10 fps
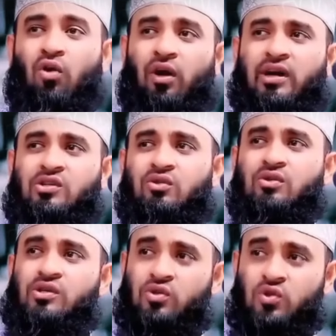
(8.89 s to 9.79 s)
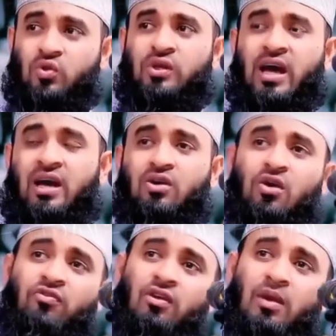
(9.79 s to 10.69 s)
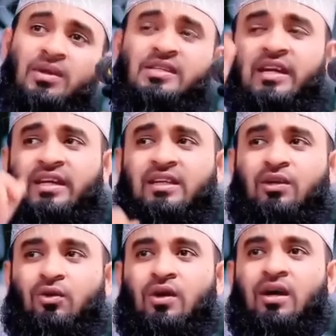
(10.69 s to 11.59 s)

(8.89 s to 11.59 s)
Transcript: ঘরের জন্য কিছু সুন্না আর নফল নামাজ রেখে দিও